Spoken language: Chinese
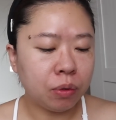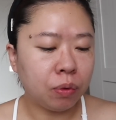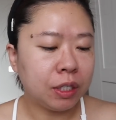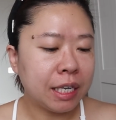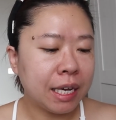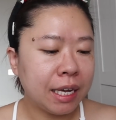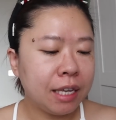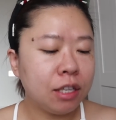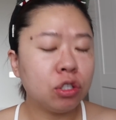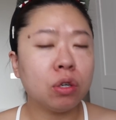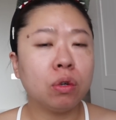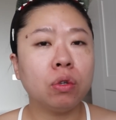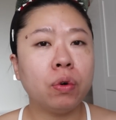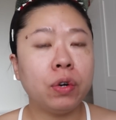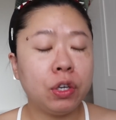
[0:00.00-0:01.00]
我现在一
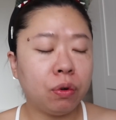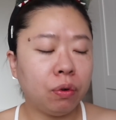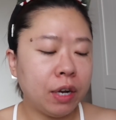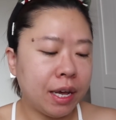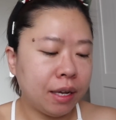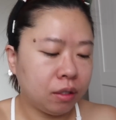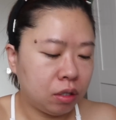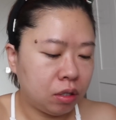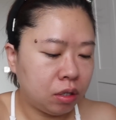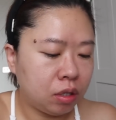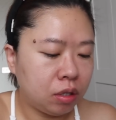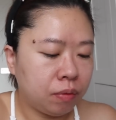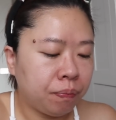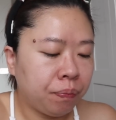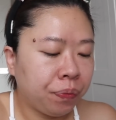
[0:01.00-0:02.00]
周都会用两
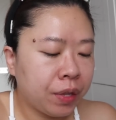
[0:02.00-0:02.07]
次。